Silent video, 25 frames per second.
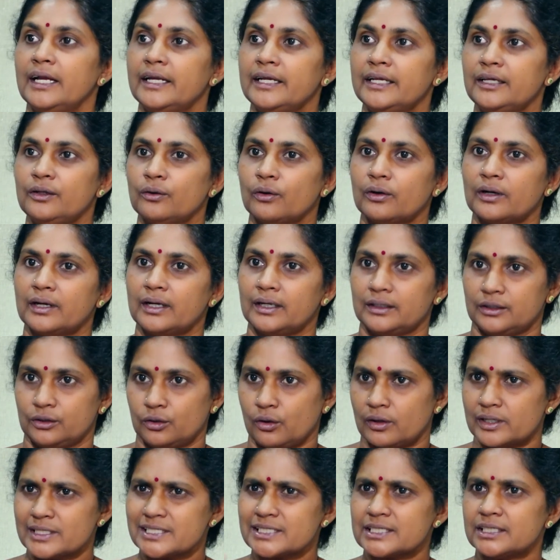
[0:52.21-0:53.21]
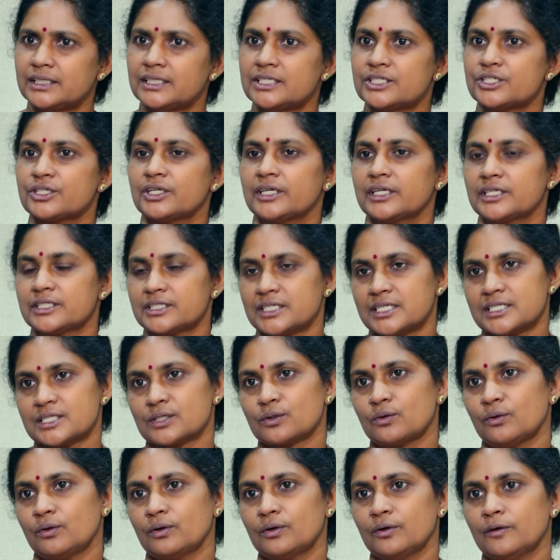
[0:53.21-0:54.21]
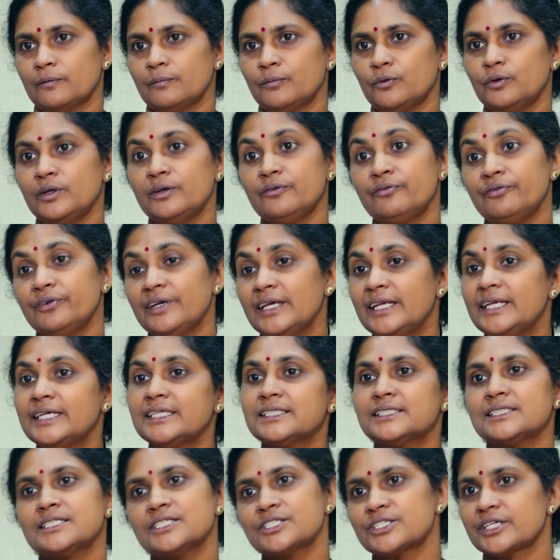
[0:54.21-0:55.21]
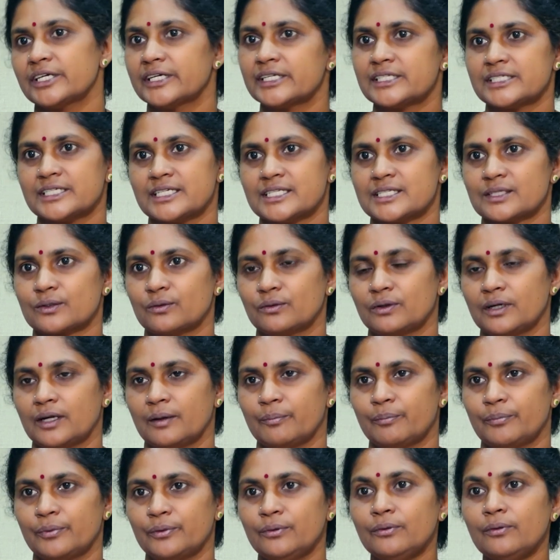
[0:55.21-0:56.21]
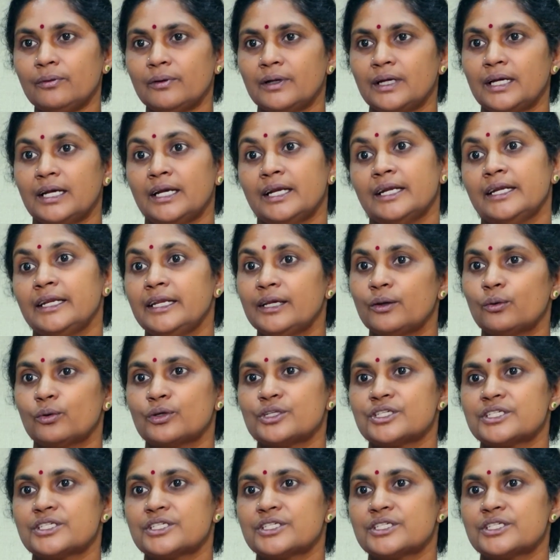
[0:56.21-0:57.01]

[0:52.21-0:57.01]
నీ యొక్క థాట్స్ని షేర్ చేసుకోవడము నీ ఫీలింగ్స్ని షేర్ చేసుకున్నప్పుడు నీకు